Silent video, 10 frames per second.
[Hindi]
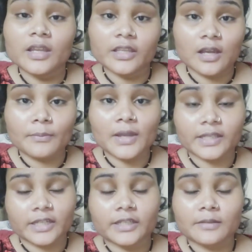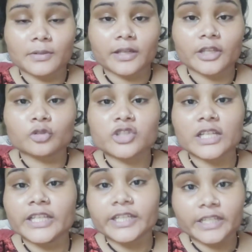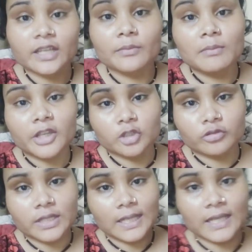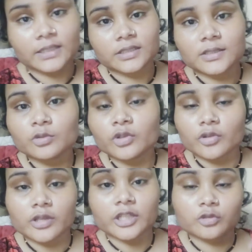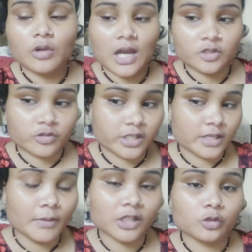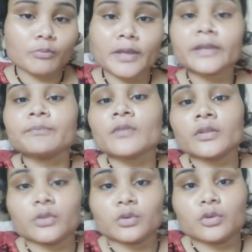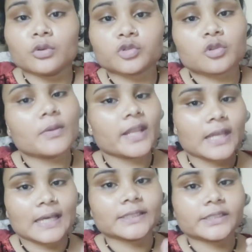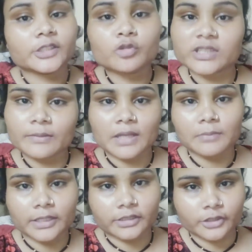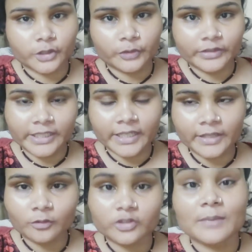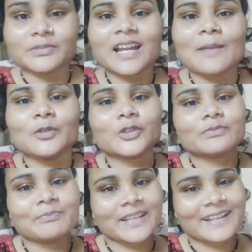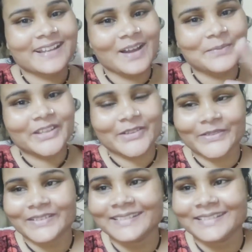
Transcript: यहाँ पे आके करना पड़ रहा है तो चलिए ठीक है अभी मैं किट्टू को नहला देती हूँ क्योंकि किट्टू आ चुकी है बाथरूम में तो उसको मैं नहला देती हूँ उसके बाद बात करती हूँ ठीक है जब तक आप लोग मेरा काम देखो